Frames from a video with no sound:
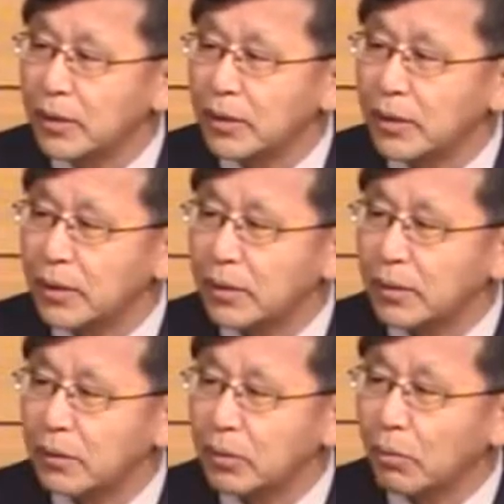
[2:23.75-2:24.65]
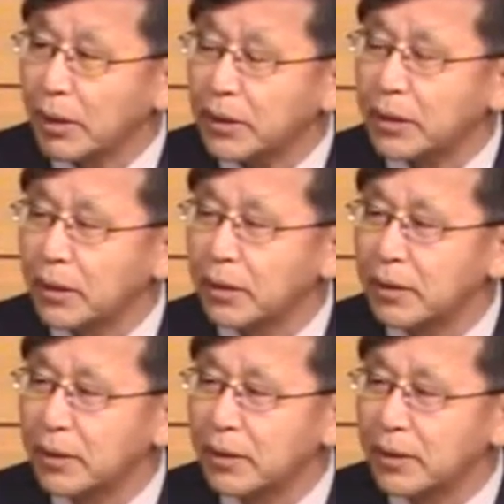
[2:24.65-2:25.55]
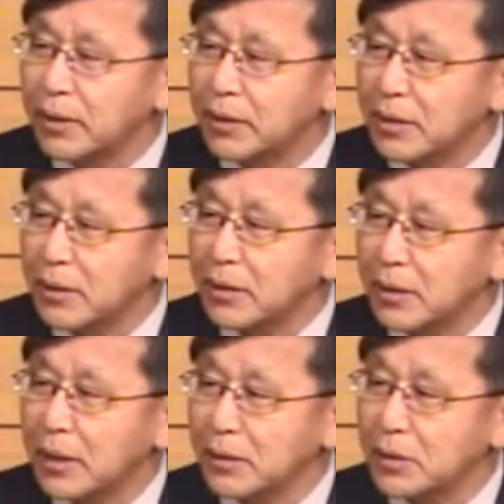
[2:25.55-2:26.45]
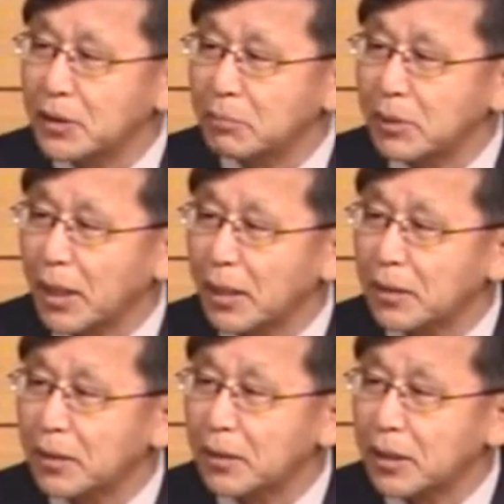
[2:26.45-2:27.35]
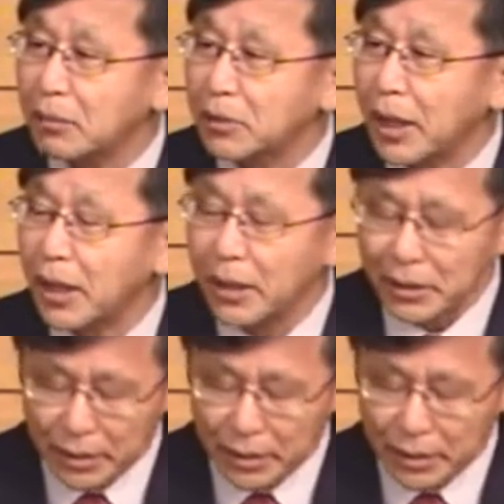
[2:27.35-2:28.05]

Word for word: 어, 통해서 증거를 하는 것입니다. 그렇기 때문에